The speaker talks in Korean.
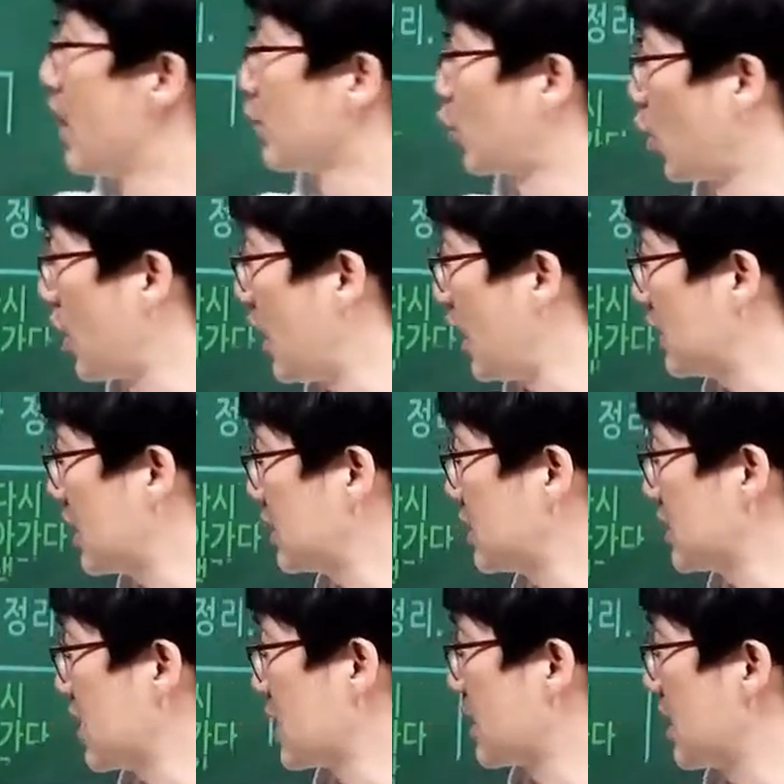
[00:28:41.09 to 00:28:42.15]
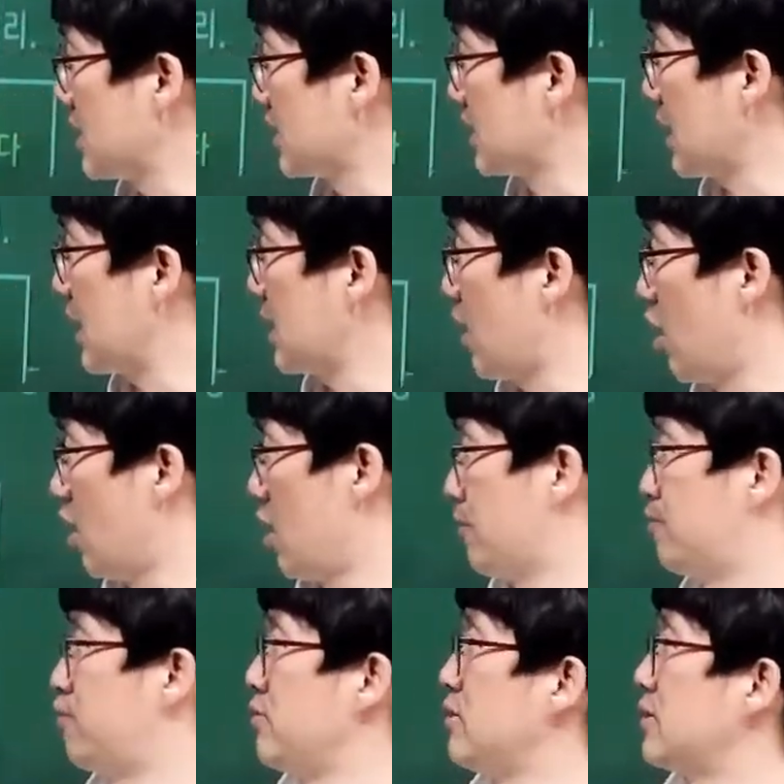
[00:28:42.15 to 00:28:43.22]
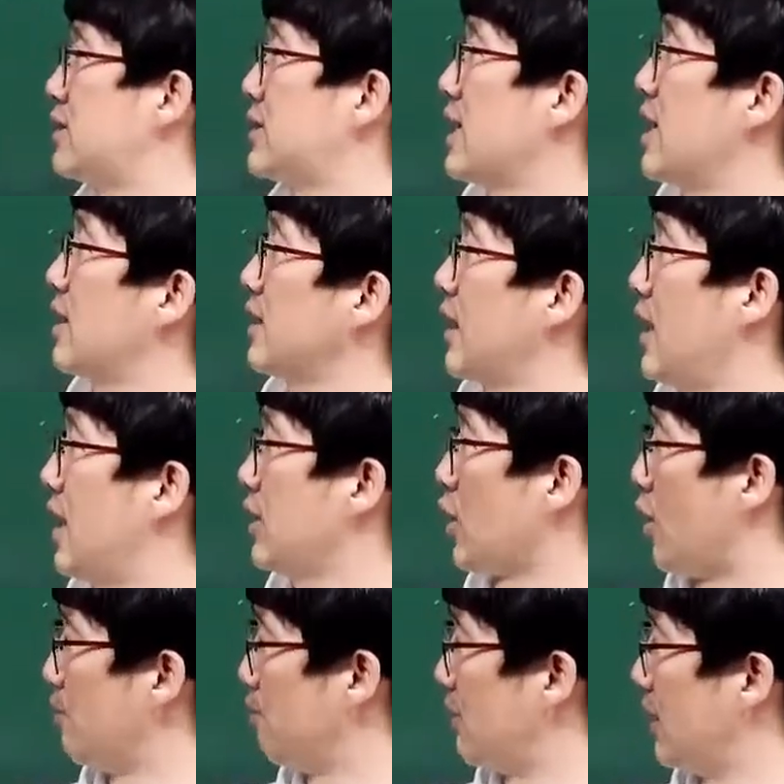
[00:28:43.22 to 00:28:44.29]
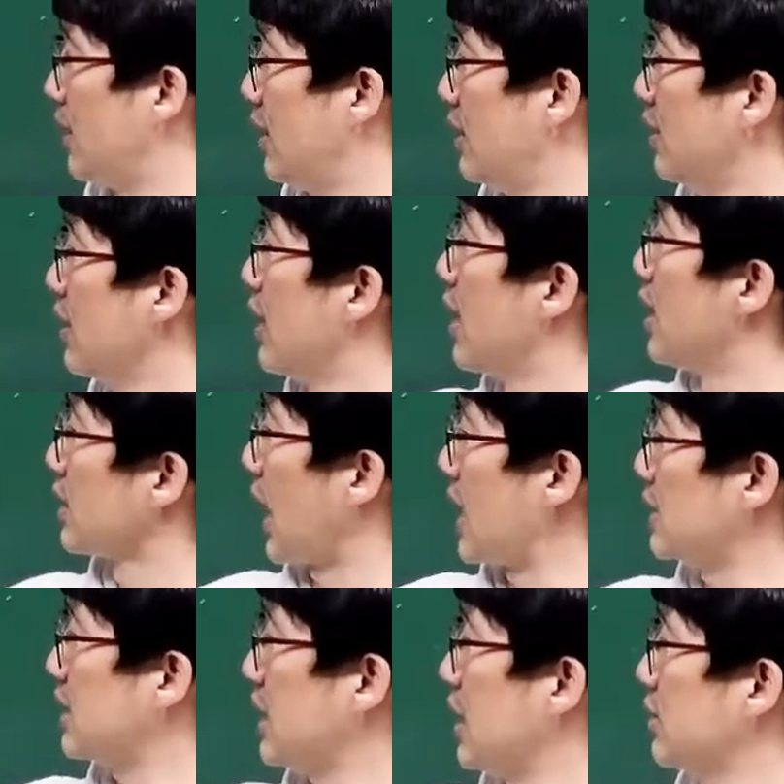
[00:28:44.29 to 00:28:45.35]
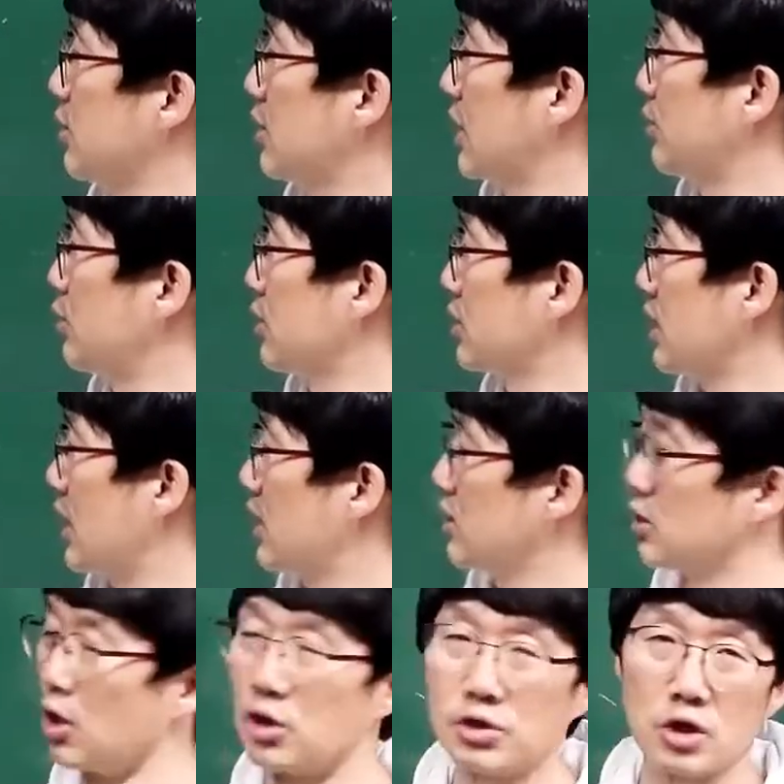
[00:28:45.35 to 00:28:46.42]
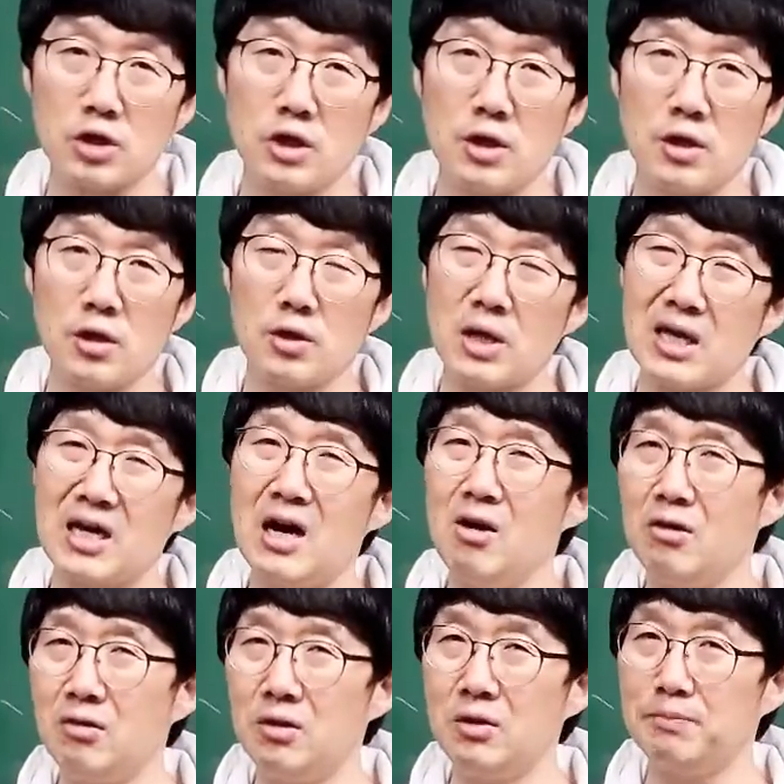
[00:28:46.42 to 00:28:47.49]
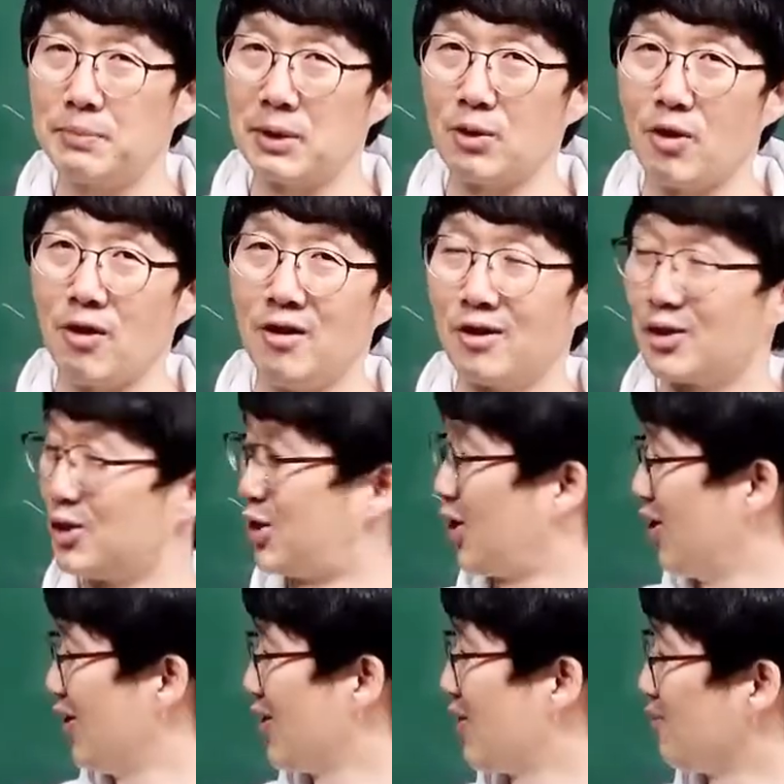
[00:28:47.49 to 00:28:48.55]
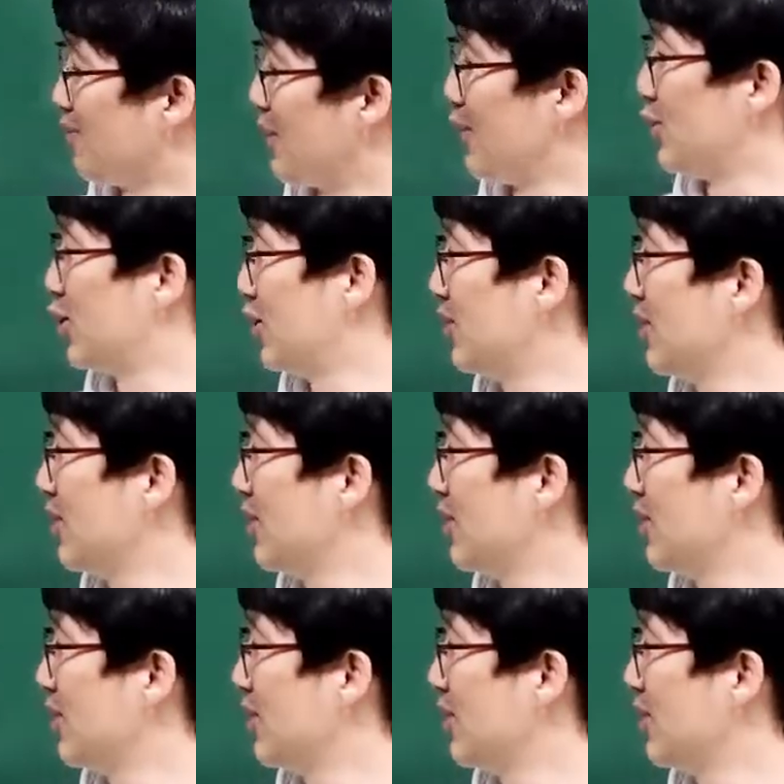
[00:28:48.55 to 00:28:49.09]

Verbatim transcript: 돌아가다 생각하니까 어 불쌍해 연민 다시가 들여다보니까 여전히 아우 미워 그쵸 미움